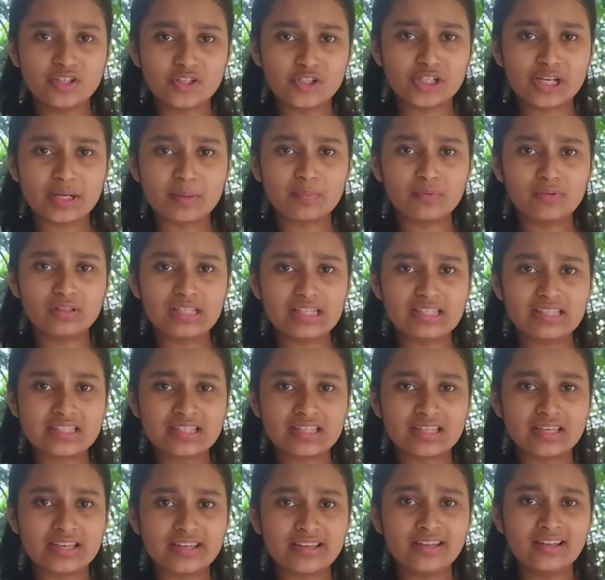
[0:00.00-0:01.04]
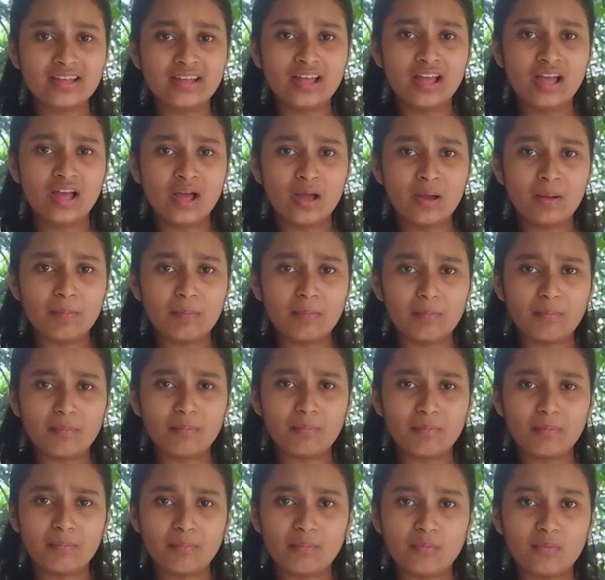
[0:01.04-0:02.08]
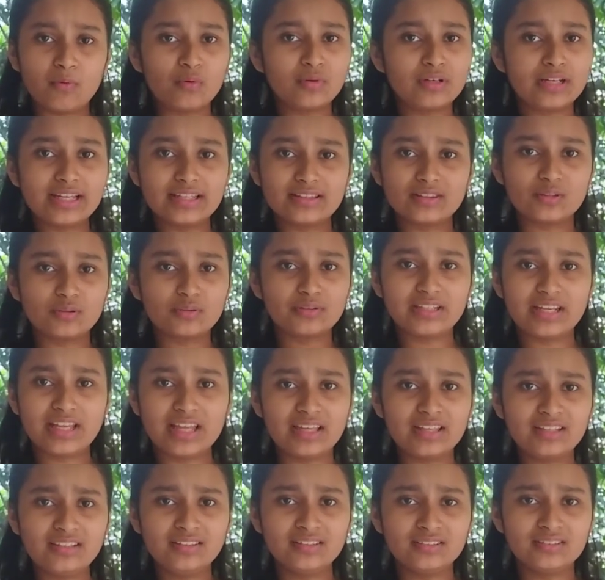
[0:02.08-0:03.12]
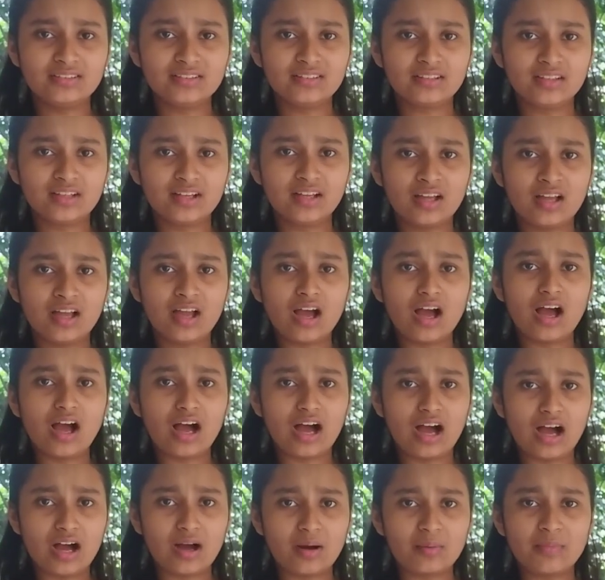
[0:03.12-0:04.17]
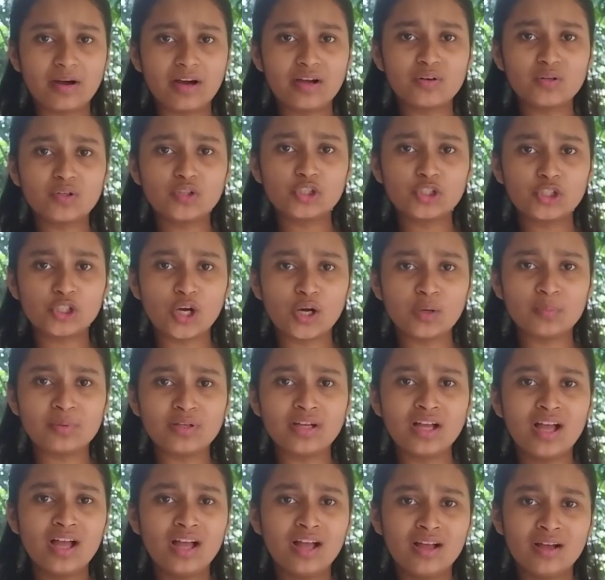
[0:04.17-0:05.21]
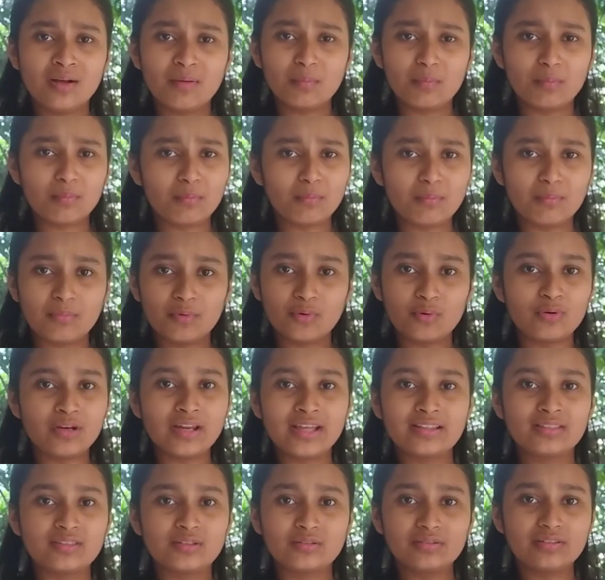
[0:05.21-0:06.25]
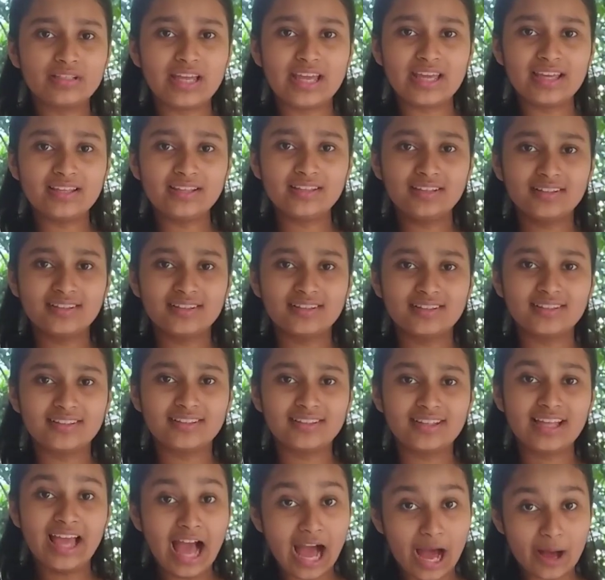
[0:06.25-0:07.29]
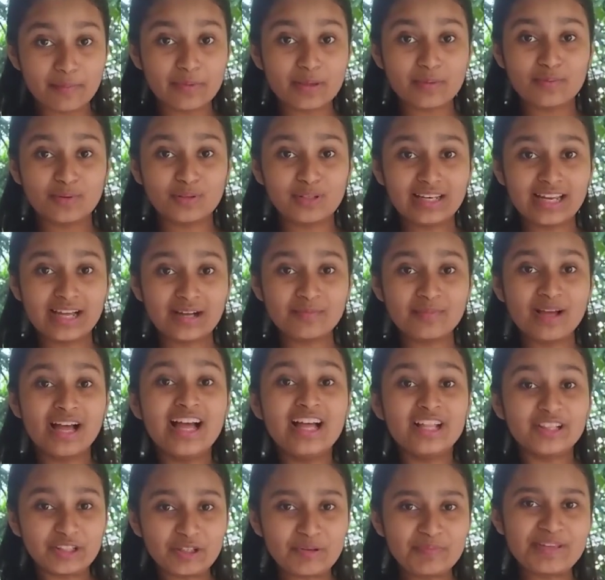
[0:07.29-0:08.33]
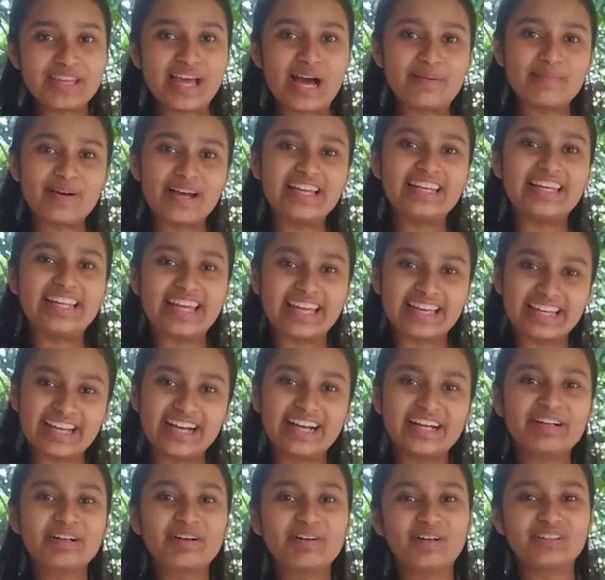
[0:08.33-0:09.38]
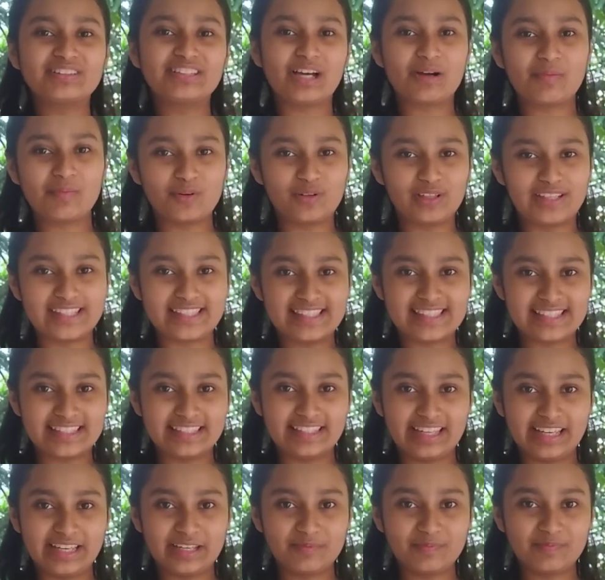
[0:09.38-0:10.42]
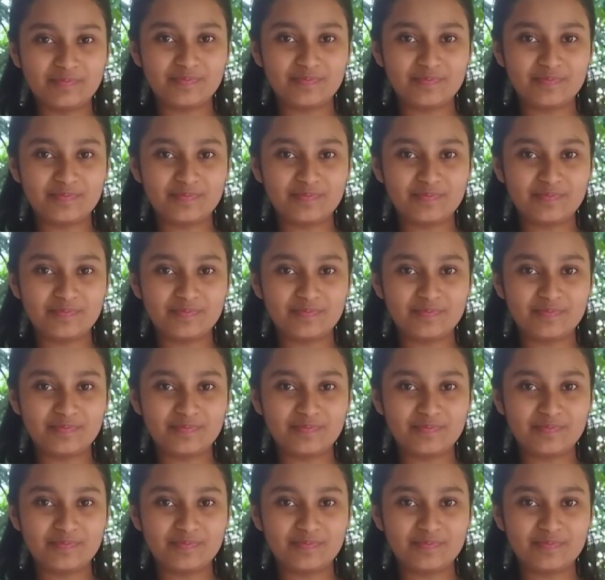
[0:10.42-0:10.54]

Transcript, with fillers: সে বলেছে মনে তো নেই আমারও সব মনে তো নেই আমি বললাম তুমি আমায় লেখার কথা বলেছিলে